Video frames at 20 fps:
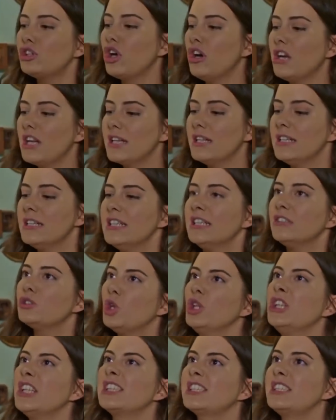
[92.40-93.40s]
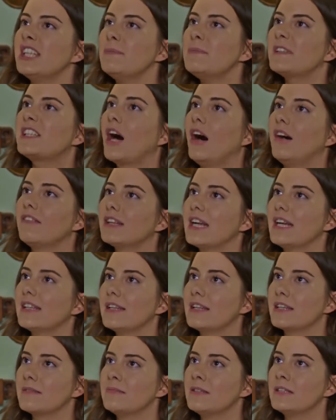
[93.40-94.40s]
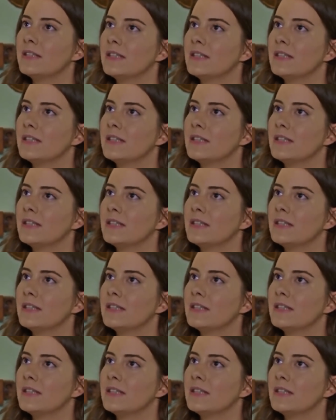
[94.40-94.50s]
Şöyle doyasıya bir kavga edelim.